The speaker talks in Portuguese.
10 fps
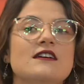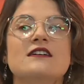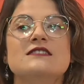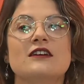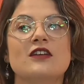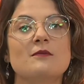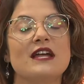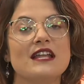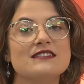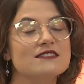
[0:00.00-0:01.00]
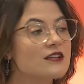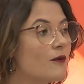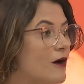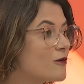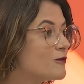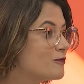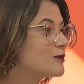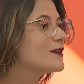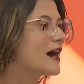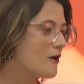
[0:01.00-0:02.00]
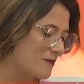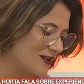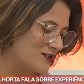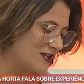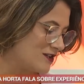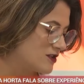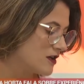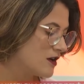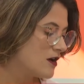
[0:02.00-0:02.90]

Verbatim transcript: sendo a beleza então algo plural pra gente.